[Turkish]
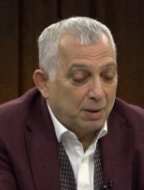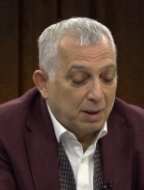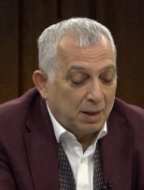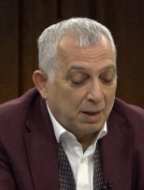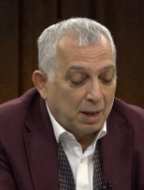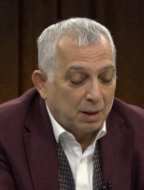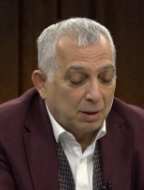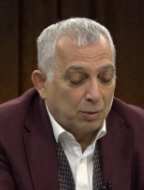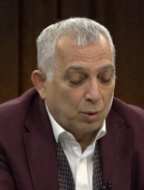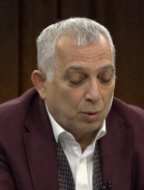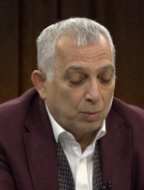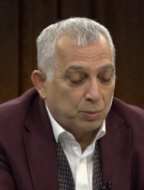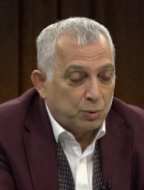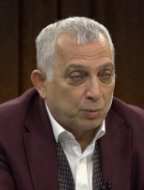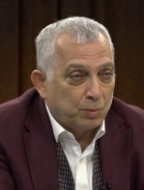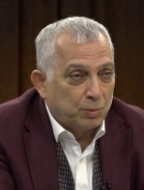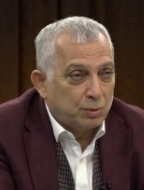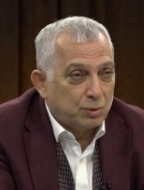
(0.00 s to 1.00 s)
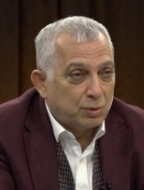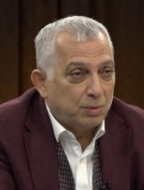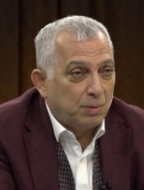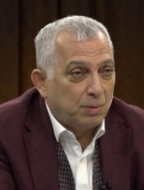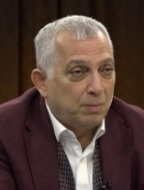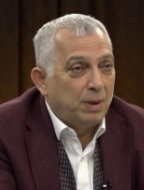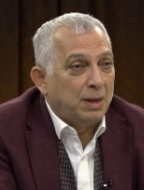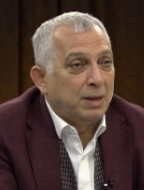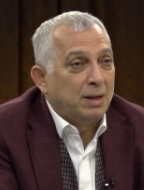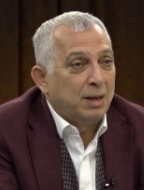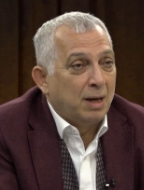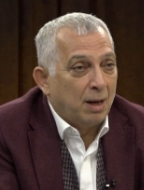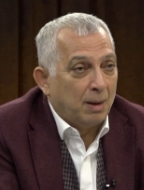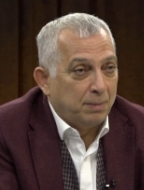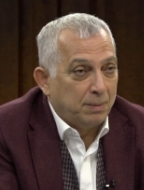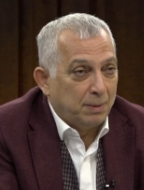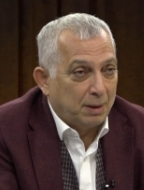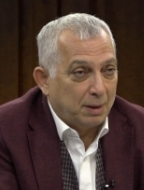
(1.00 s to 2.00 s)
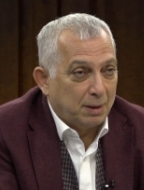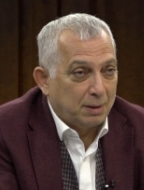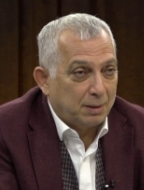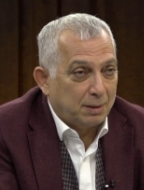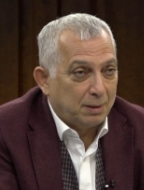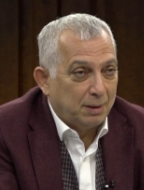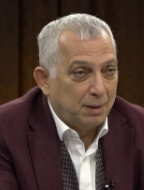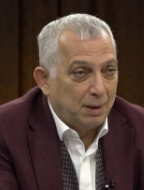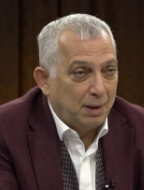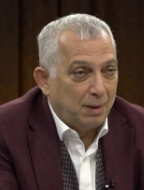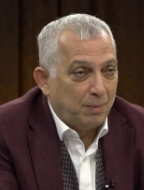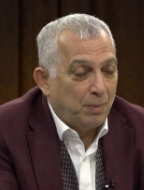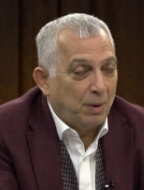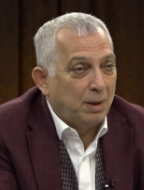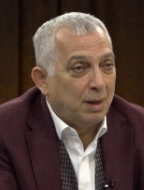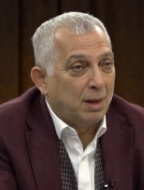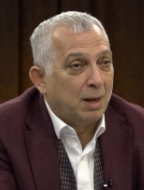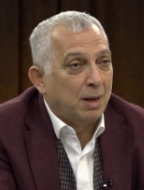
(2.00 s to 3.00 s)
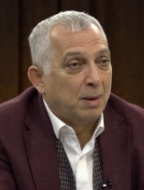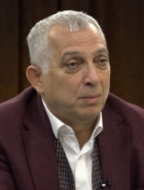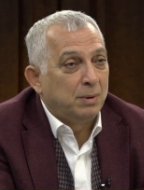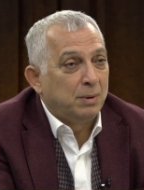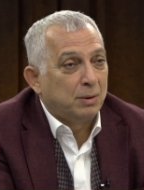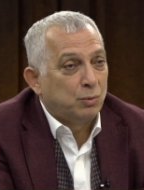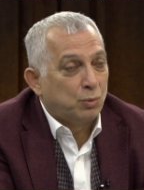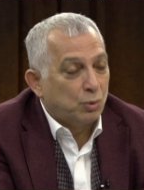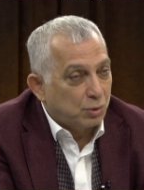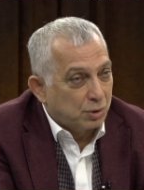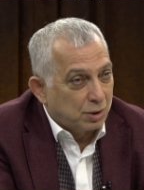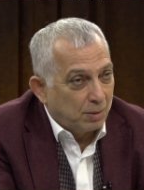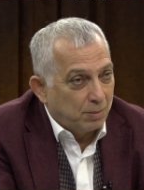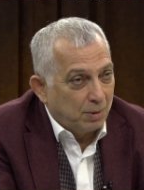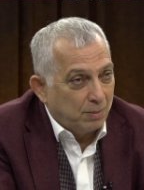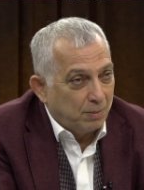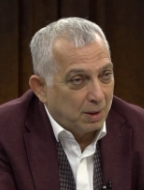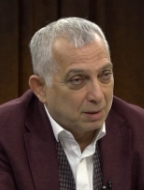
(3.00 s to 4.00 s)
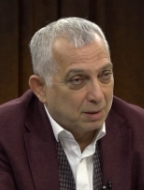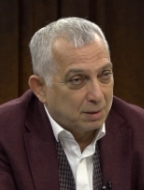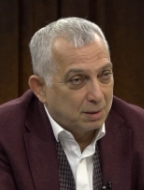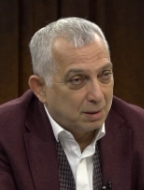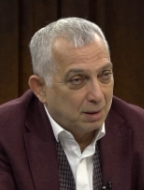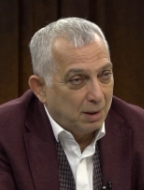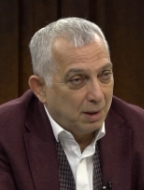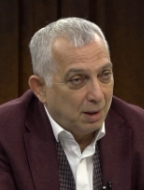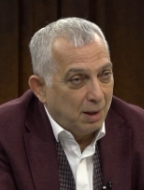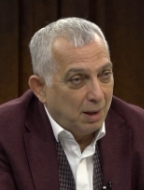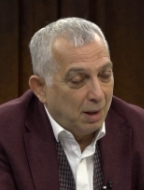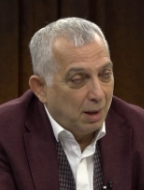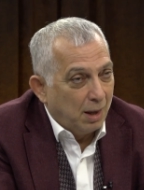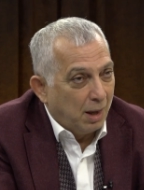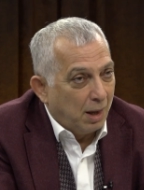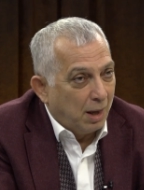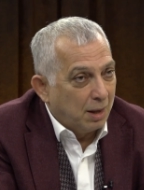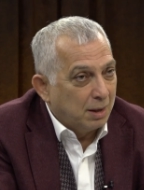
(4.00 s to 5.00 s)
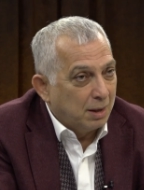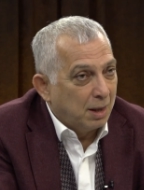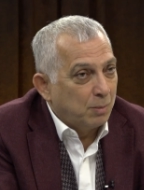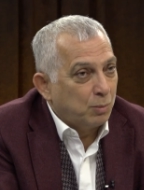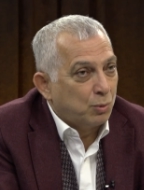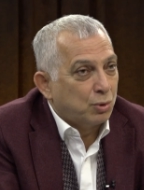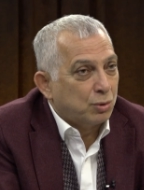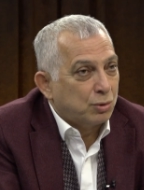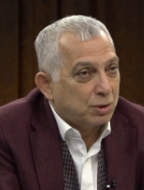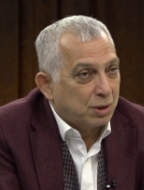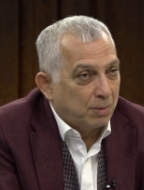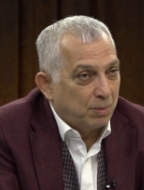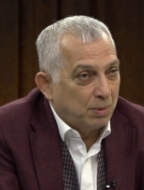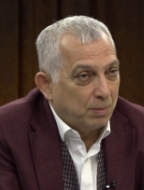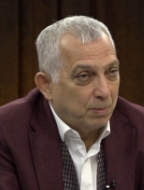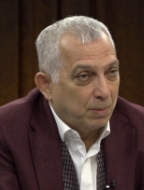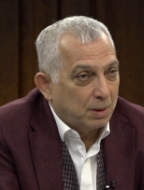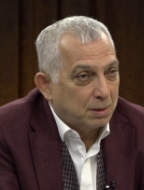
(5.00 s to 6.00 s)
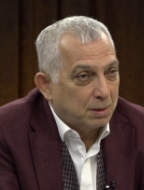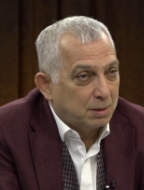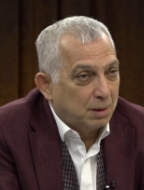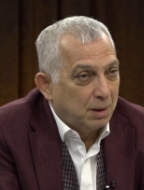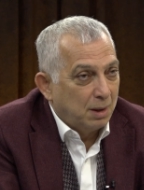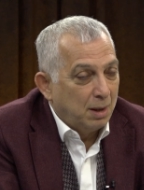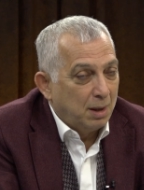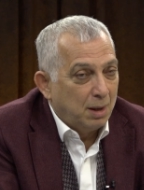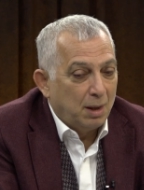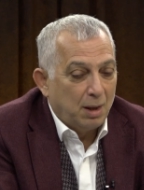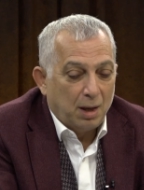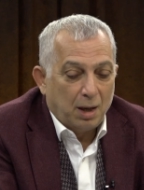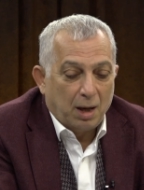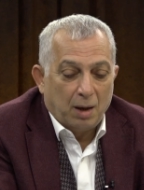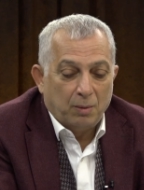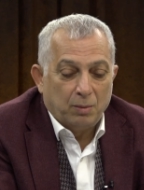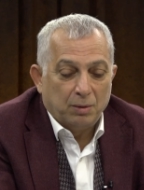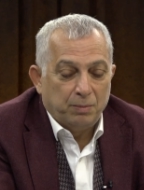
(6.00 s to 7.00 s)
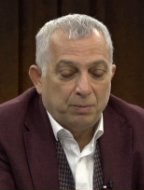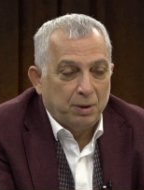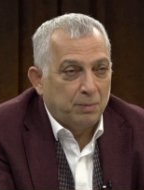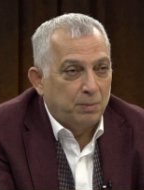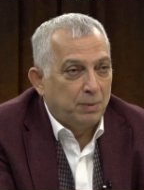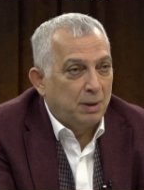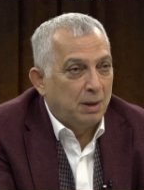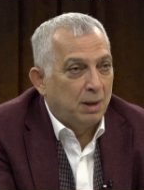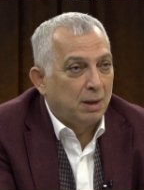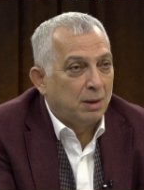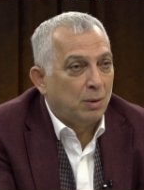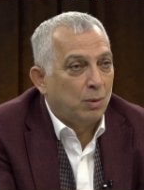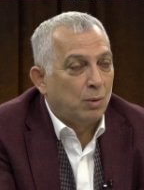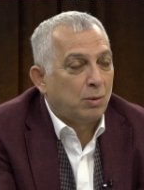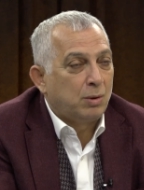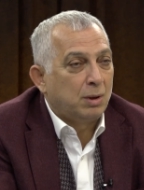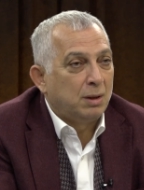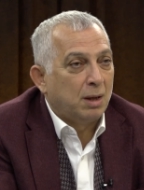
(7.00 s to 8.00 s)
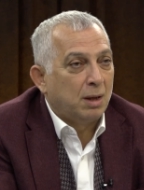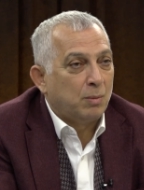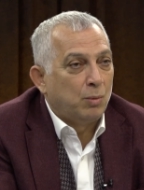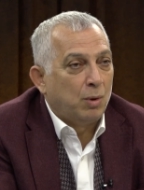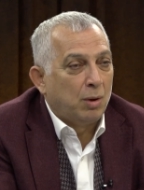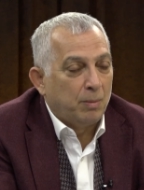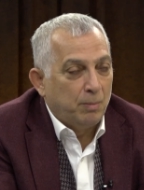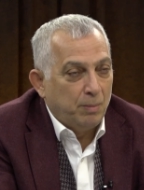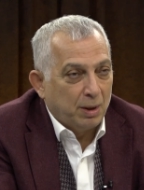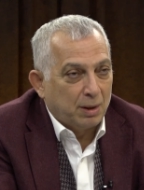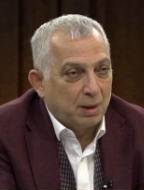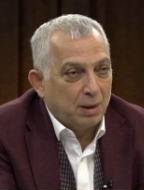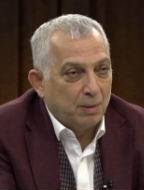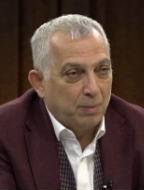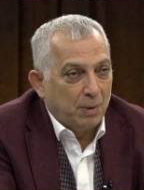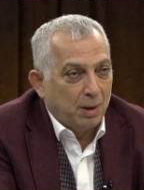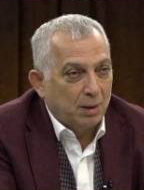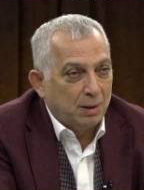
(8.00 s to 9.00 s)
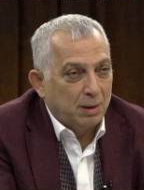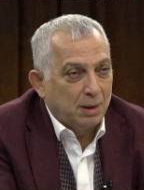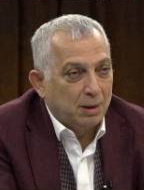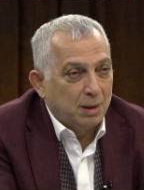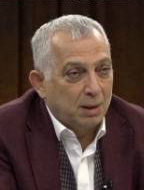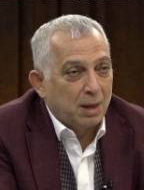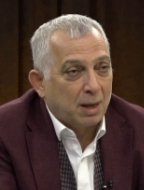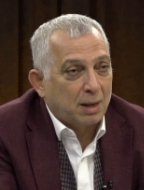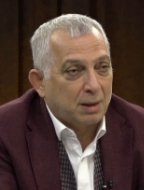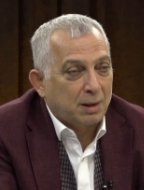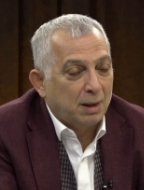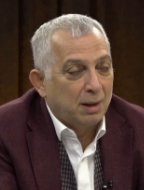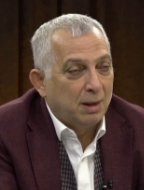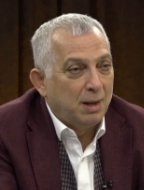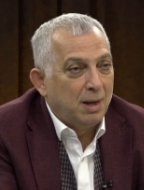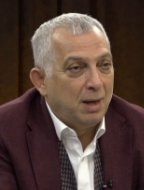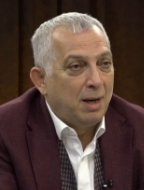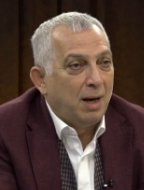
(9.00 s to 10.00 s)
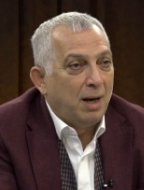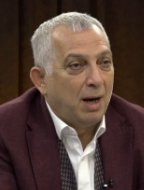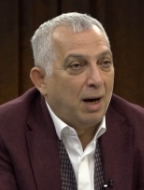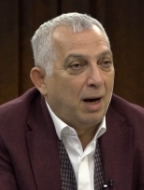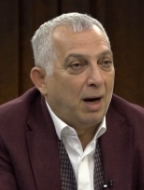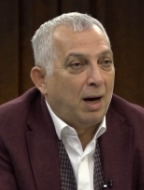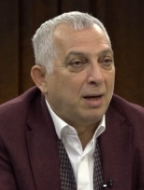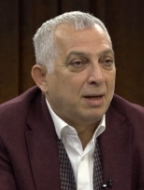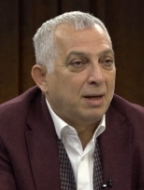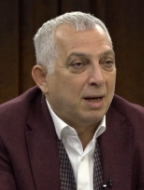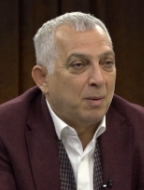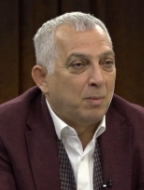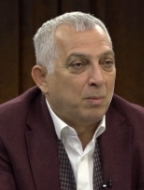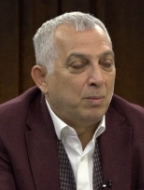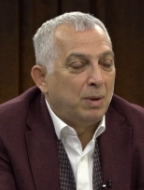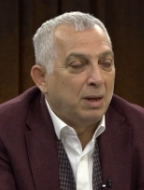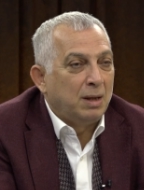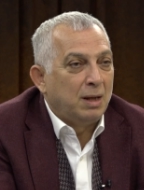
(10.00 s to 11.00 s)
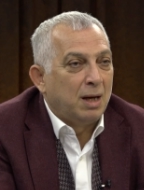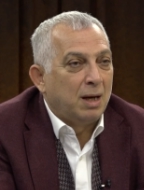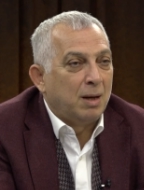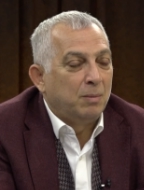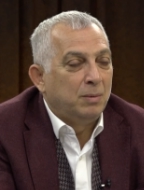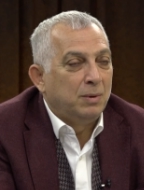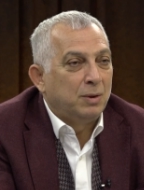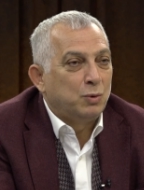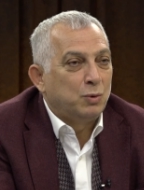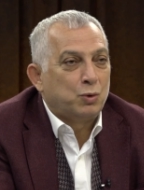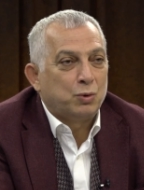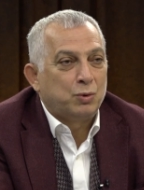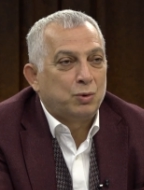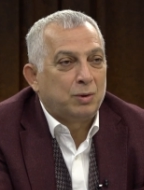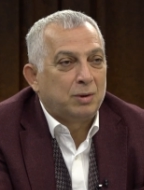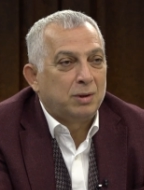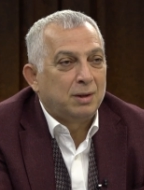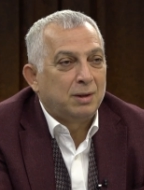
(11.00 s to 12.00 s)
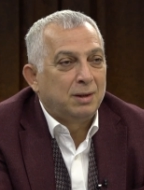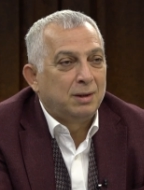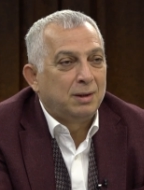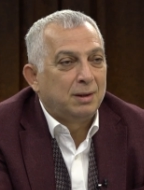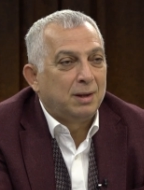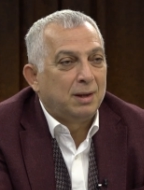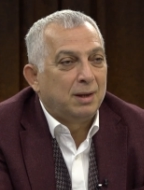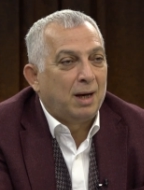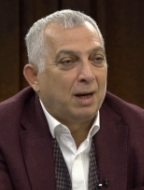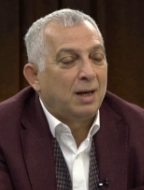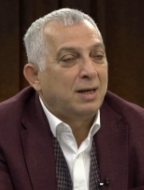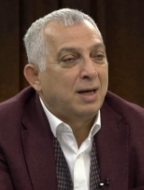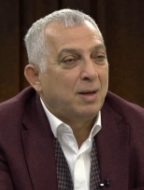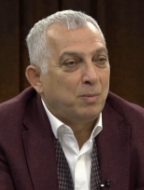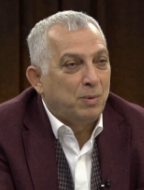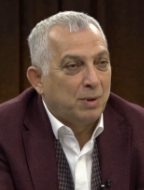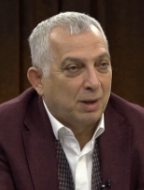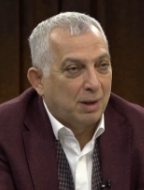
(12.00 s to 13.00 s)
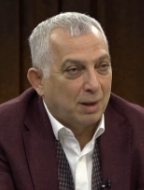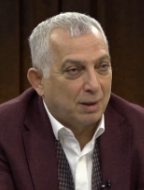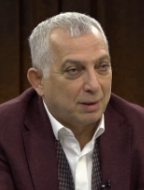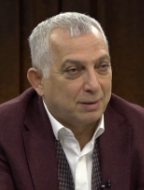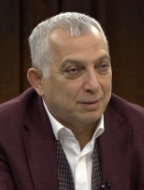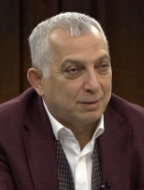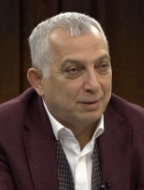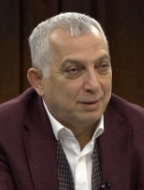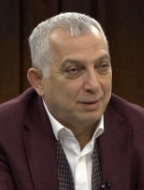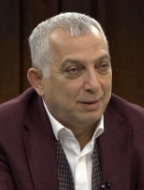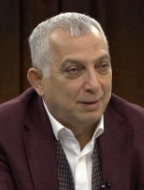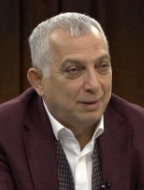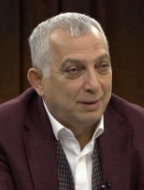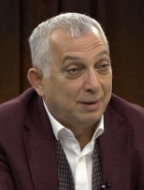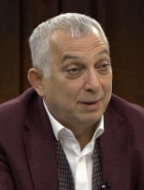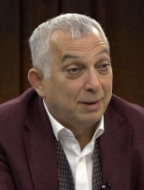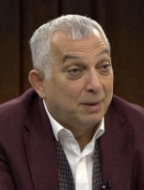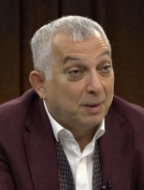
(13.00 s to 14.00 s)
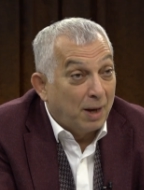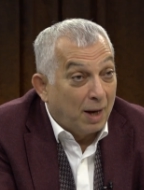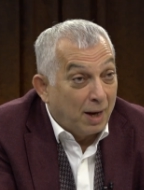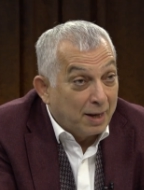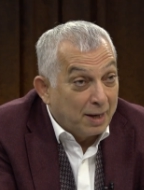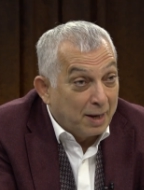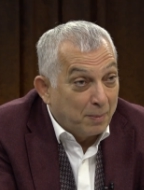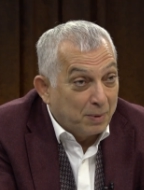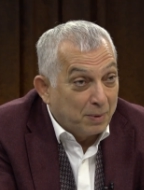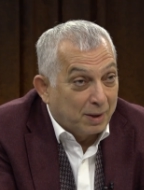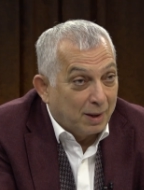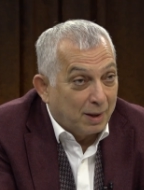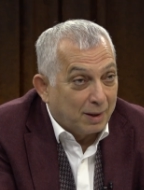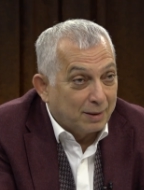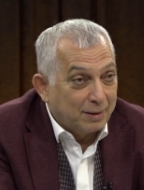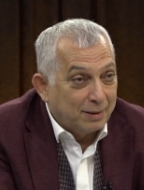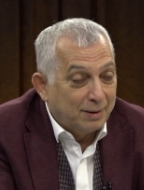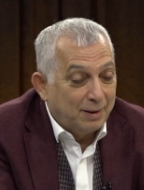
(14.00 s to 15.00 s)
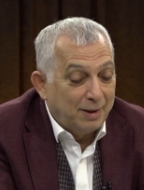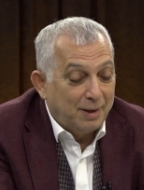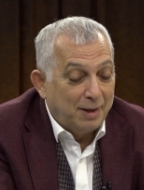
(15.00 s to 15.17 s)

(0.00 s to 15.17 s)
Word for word: Yeni komşumuz Medine ablaydı. Medine abla Türkçe bilmez, annem Kürtçe bilmez. Ama birbirlerine o kadar muhabbetle bağlıydılar ki annem Medine ablanın çocuklarını annem yıkardı. Annem yıkardı.